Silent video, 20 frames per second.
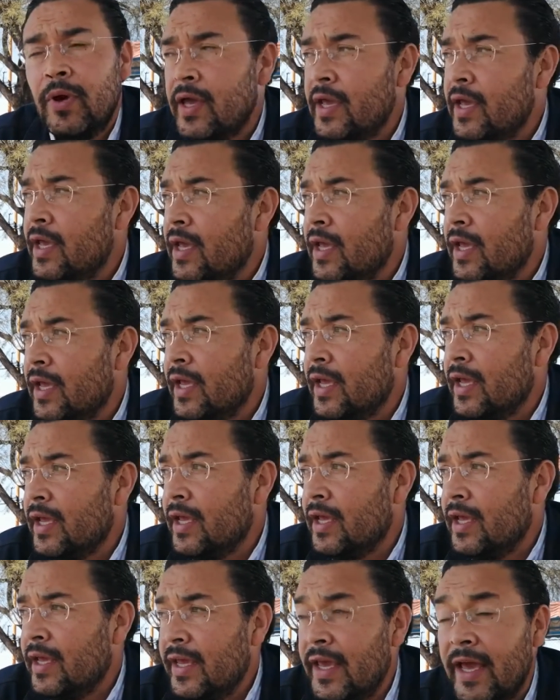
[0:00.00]

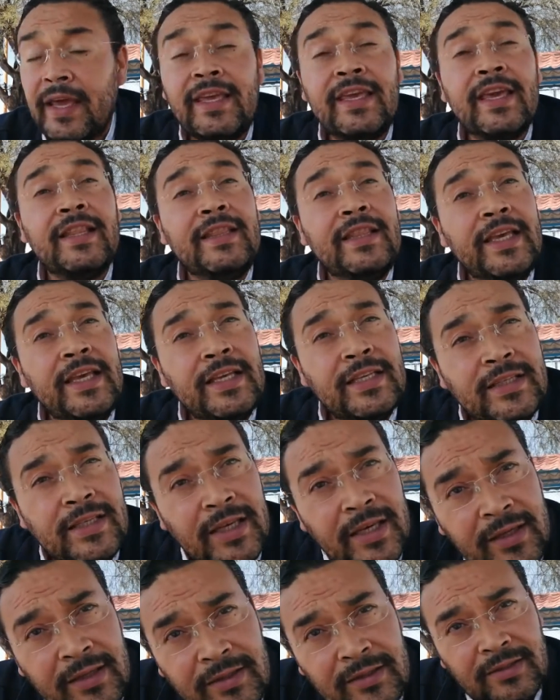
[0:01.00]
Eh, y hay quien
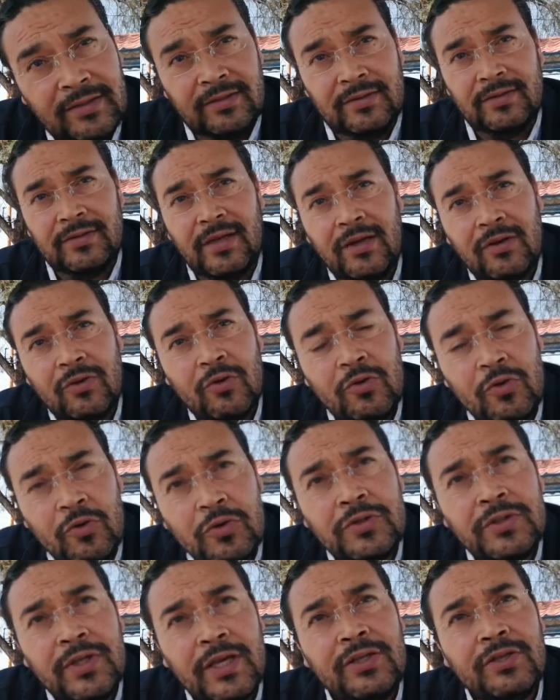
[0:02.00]
dice,
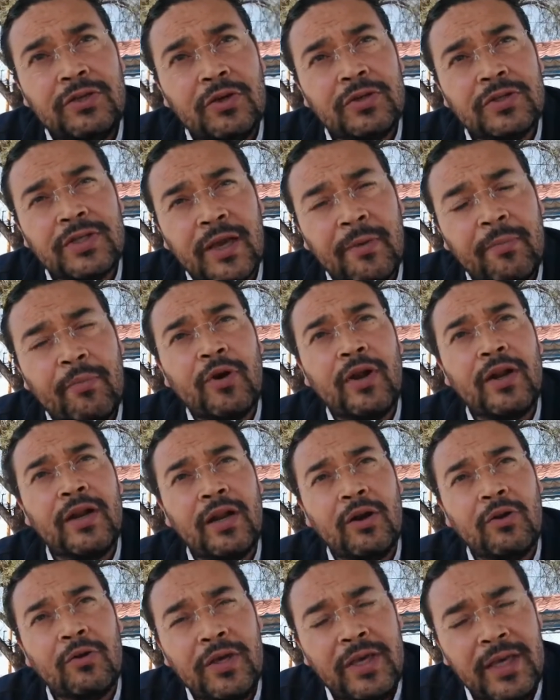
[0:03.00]
algunos necios, que por
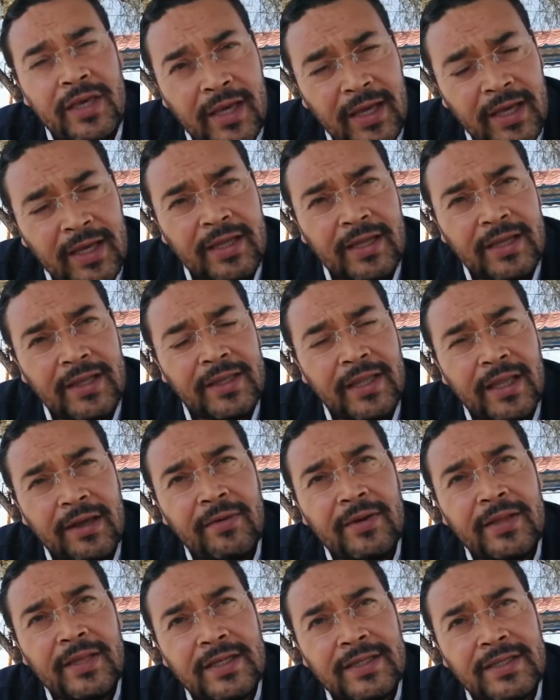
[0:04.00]
analogía
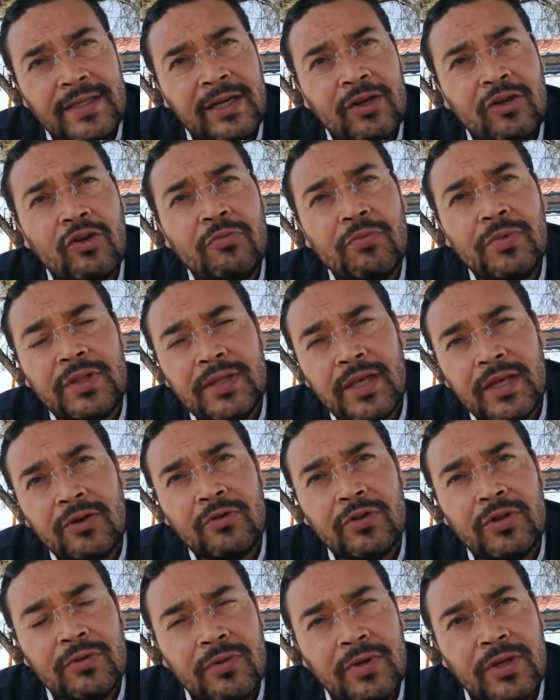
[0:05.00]
debe de ser el Comité
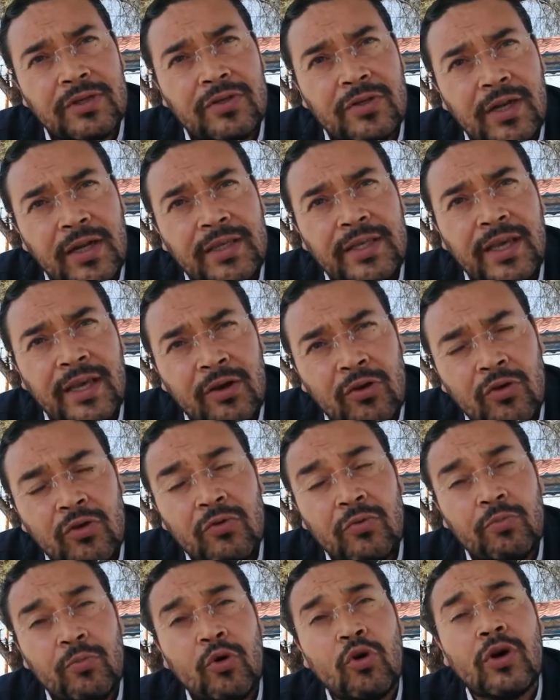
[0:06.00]
Ejecutivo Nacional quien
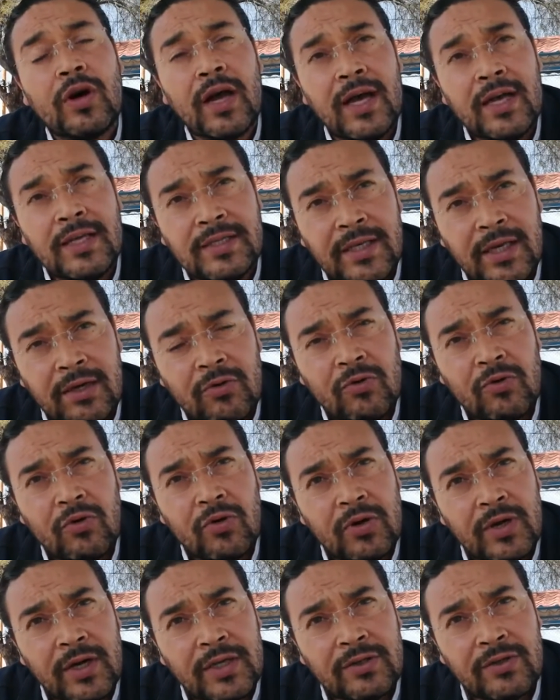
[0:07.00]
convocase a un
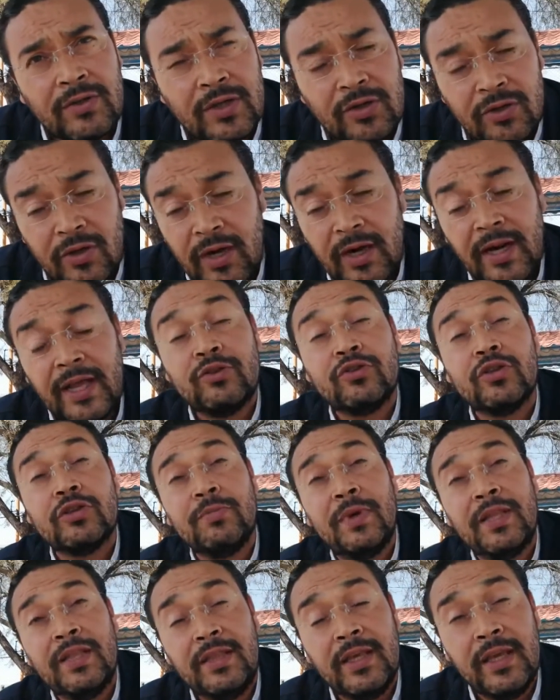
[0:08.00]
Congreso Nacional. Eso
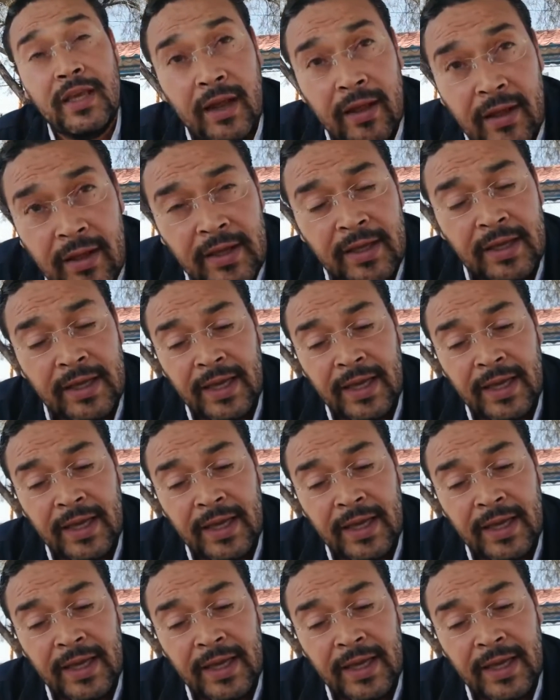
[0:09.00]
es mentira.